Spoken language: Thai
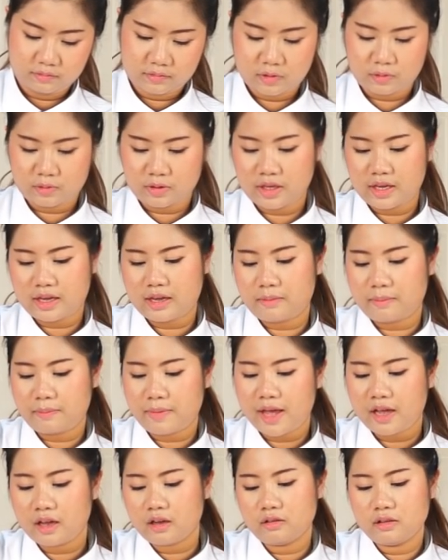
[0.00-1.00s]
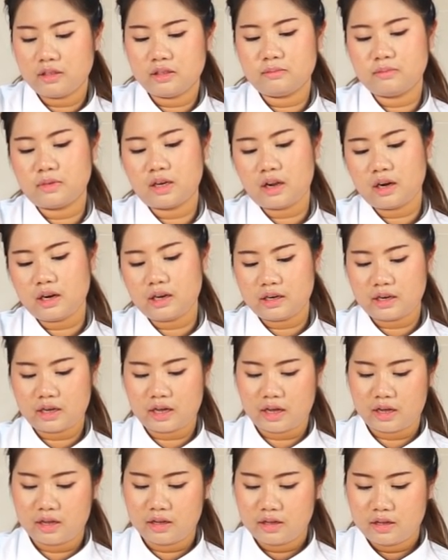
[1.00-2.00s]
โอเคแป้งเราเริ่มร่อนแล้วนะ
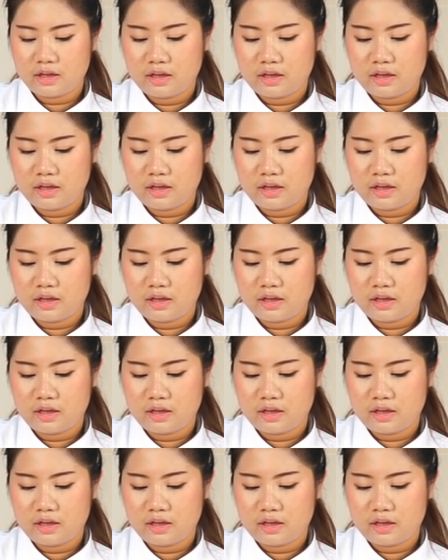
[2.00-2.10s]
คะ